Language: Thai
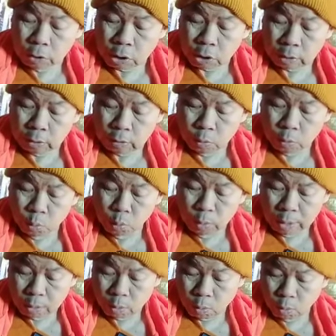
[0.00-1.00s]
ชัยขุน
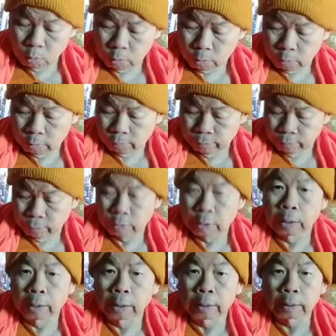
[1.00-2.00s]
นรง
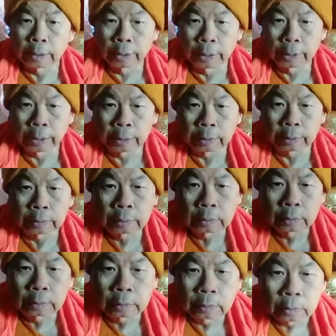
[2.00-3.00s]
เอ
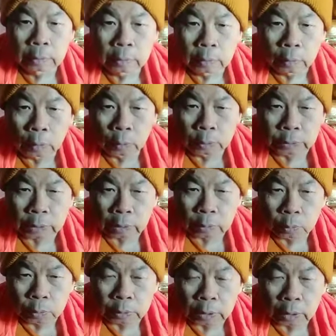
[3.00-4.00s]
โอ สา
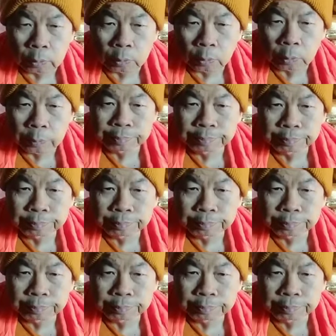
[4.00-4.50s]
ธุสาธุ